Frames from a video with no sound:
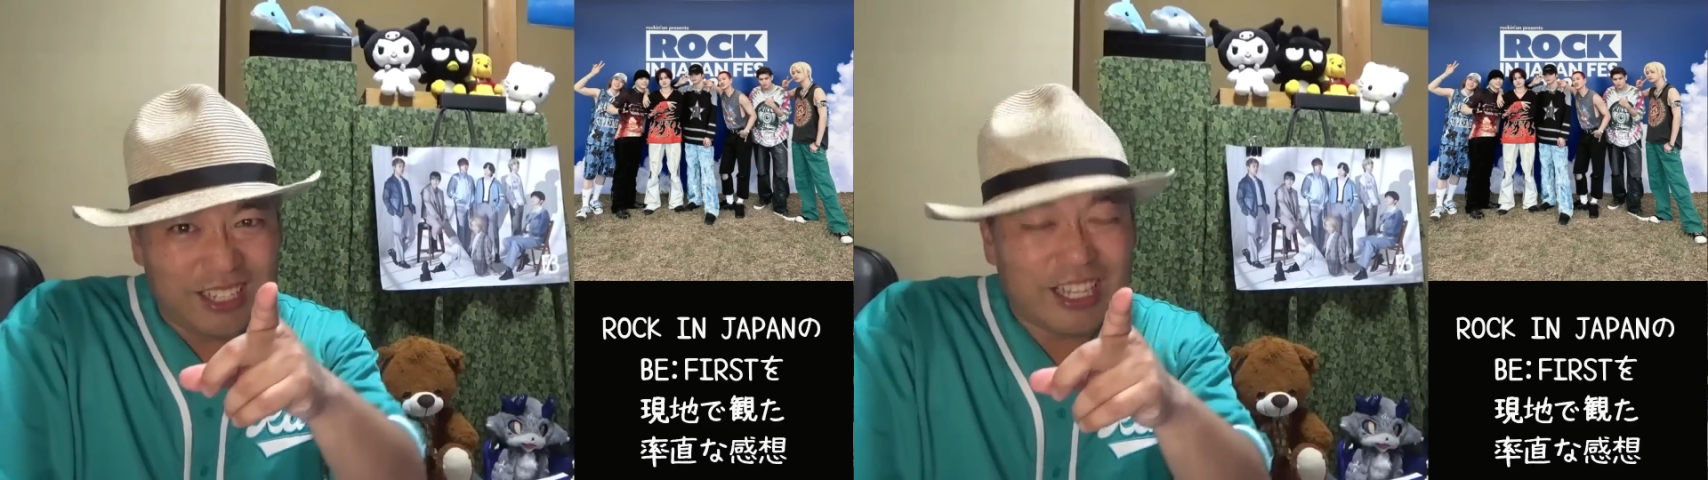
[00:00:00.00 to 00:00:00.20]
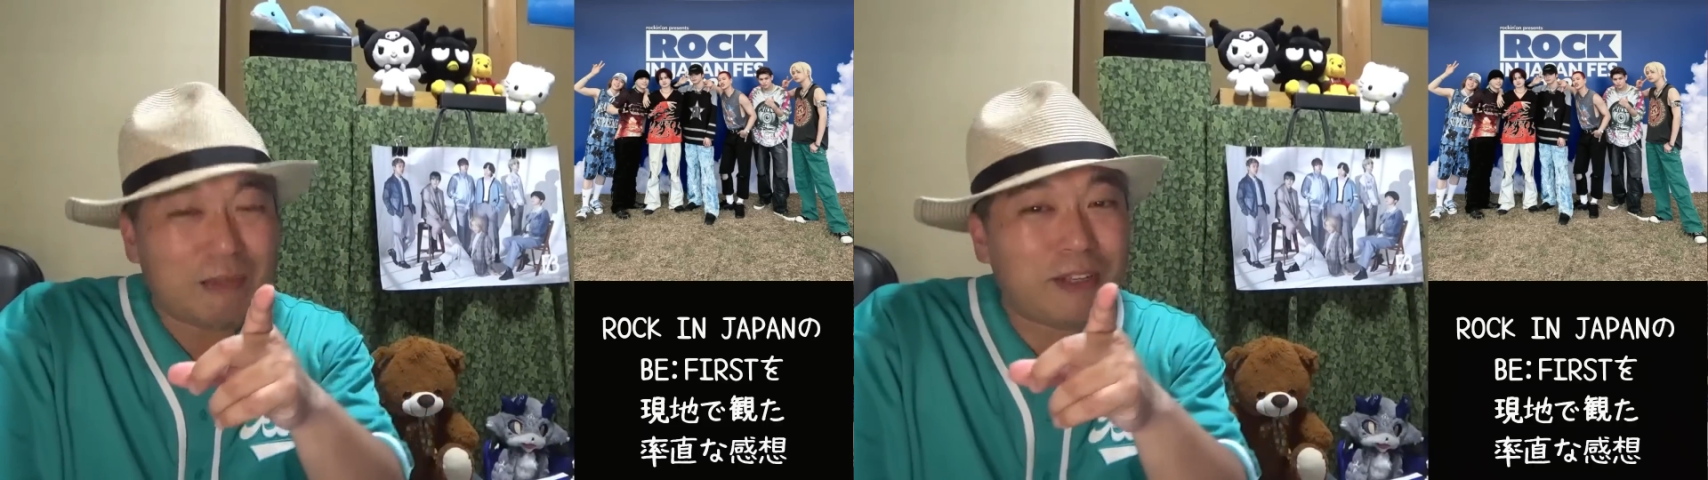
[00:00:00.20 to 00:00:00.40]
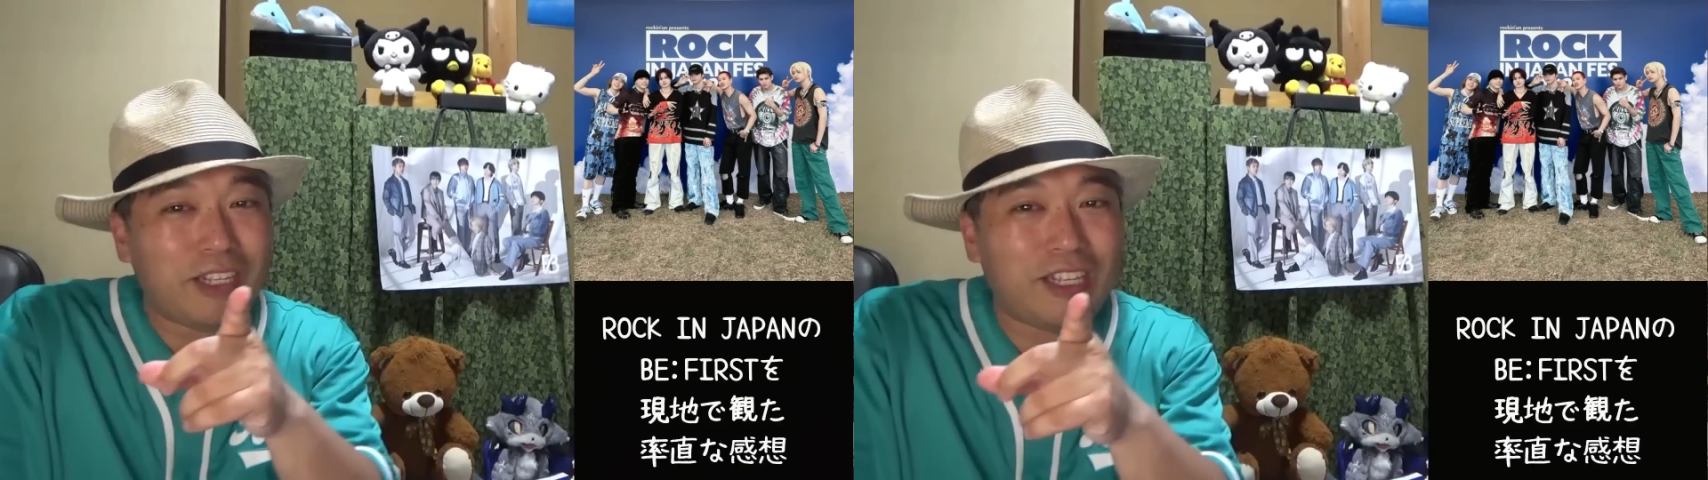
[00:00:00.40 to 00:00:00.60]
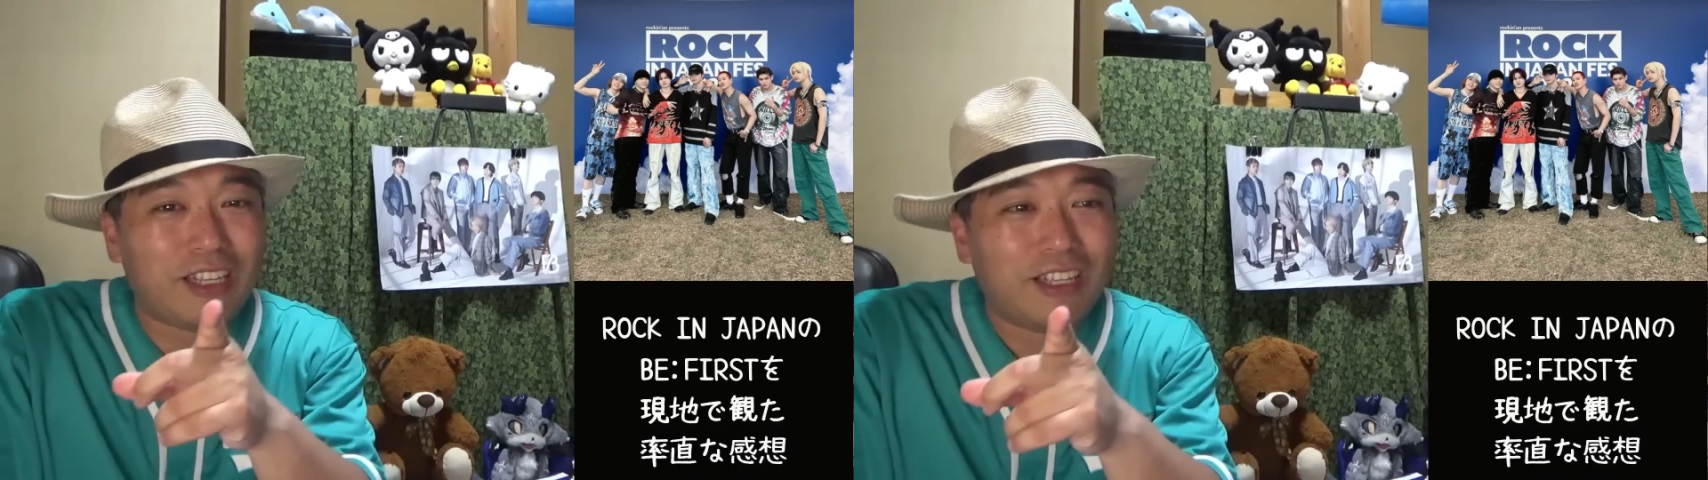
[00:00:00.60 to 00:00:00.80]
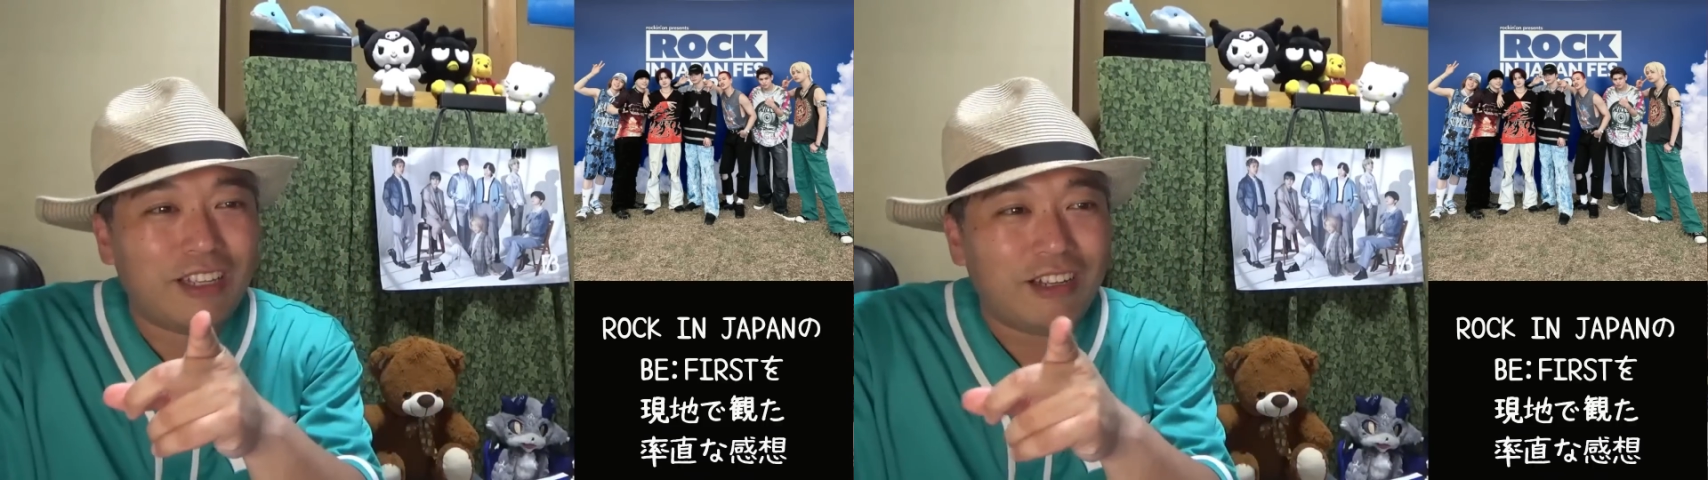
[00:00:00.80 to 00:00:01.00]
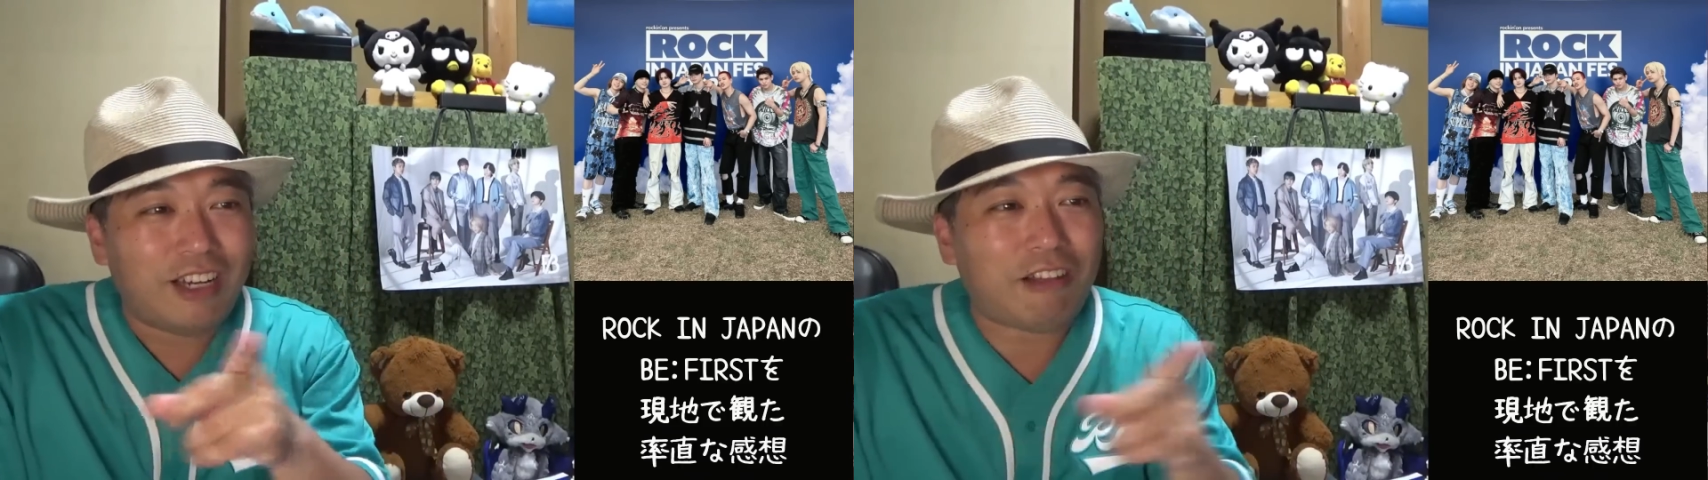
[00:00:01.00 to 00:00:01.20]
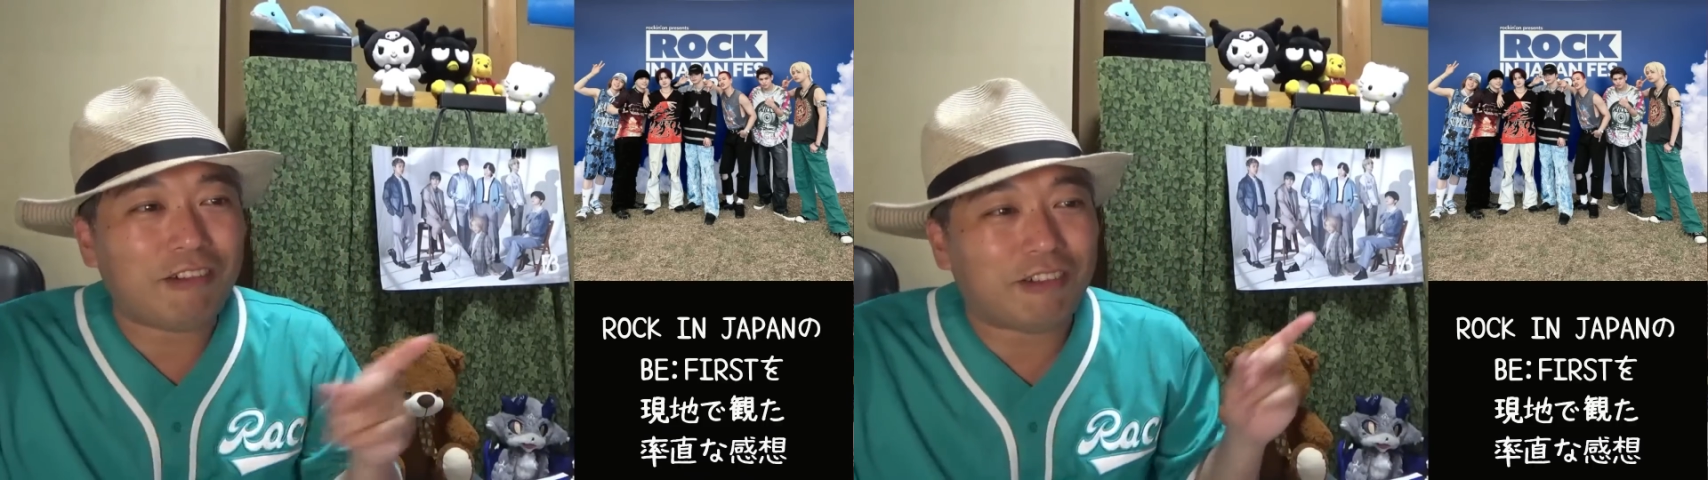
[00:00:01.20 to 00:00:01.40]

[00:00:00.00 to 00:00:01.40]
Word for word: たまに、レオ